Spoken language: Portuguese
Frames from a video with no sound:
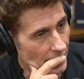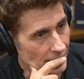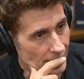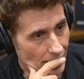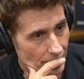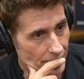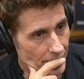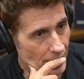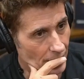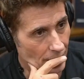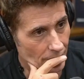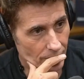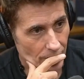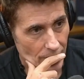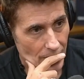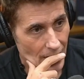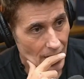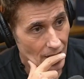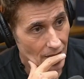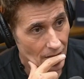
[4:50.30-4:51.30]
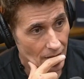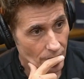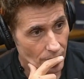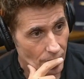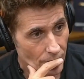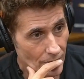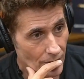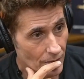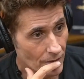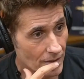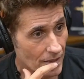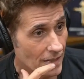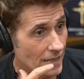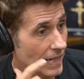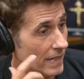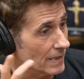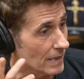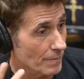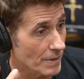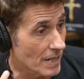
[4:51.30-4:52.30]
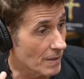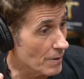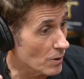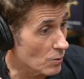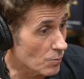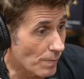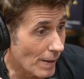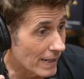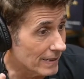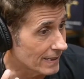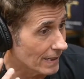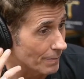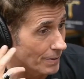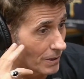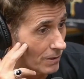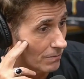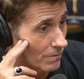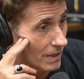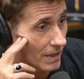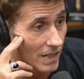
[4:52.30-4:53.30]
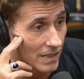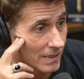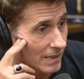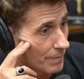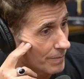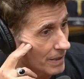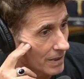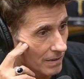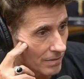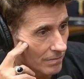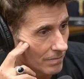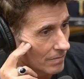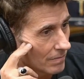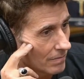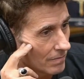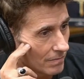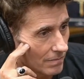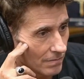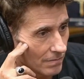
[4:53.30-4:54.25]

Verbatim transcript: Ninguém tipo, sabia. Como assim ele saiu? Ninguém sabia, nem meus pais sabiam, ninguém sabia.